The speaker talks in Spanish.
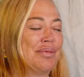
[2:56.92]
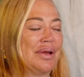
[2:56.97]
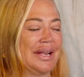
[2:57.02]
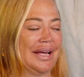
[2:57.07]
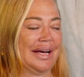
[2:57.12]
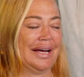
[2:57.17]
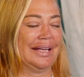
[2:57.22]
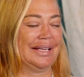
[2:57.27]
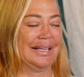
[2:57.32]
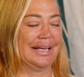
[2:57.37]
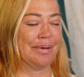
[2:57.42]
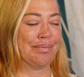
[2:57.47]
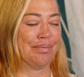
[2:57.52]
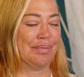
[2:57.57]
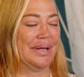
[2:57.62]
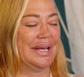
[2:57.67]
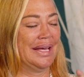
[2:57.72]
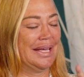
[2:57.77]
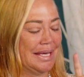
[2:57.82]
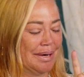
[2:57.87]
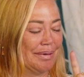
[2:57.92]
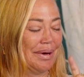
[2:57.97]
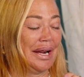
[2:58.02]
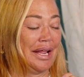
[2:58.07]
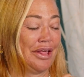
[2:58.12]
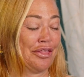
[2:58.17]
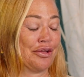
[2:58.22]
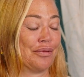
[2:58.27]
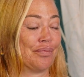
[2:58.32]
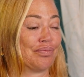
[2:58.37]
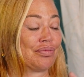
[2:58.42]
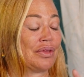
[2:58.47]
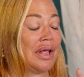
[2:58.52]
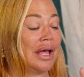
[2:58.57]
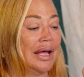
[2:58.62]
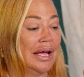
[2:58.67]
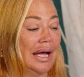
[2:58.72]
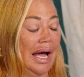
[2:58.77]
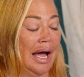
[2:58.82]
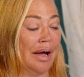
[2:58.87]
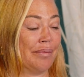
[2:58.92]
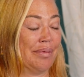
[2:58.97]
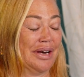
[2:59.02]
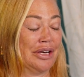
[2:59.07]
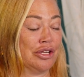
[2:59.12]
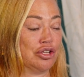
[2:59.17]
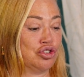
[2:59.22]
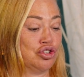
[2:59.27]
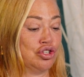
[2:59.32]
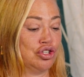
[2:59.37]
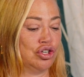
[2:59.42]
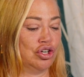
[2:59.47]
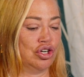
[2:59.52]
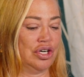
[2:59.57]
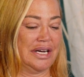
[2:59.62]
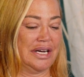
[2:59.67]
me regaña y lleva razón. A ver, yo